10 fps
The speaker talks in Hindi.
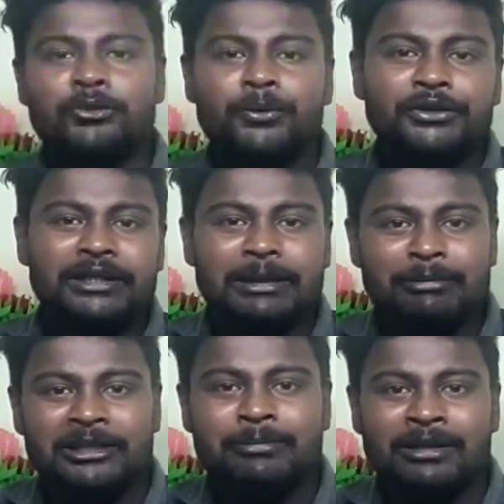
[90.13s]
इस फोन की
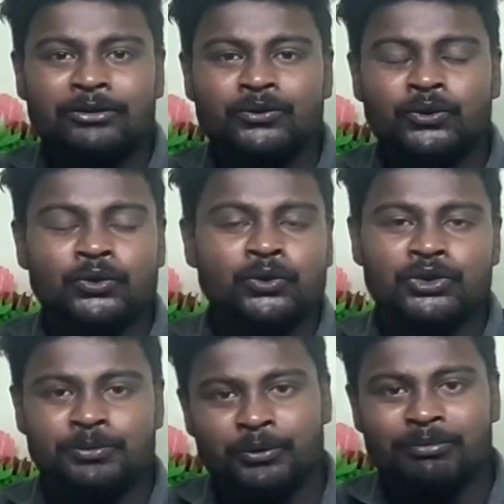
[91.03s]
कैमरे की बात करूँ दोस्तों
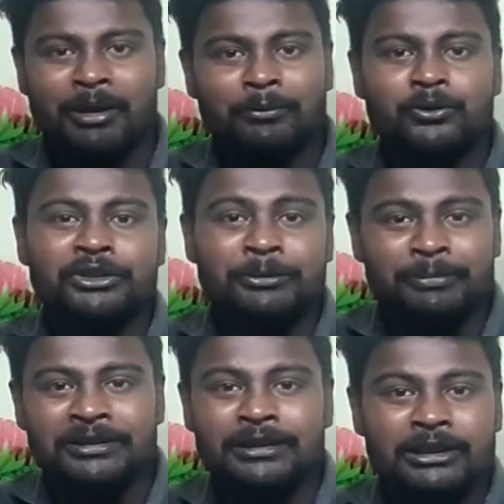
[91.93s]
तो इस फोन में आपको
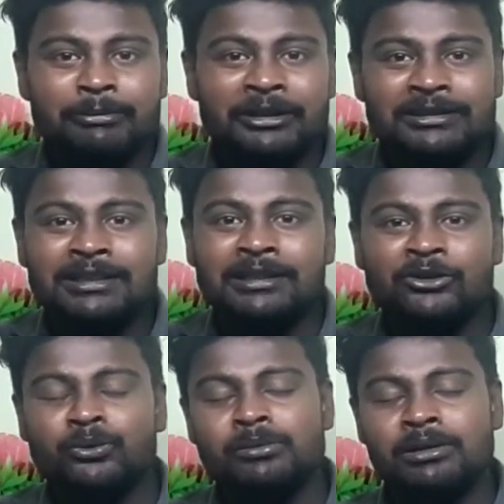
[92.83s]
ट्रिपल ईयर कैमरे के साथ
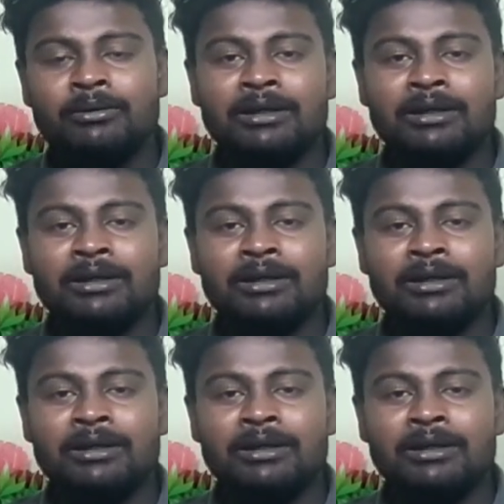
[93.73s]
देखने को मिलने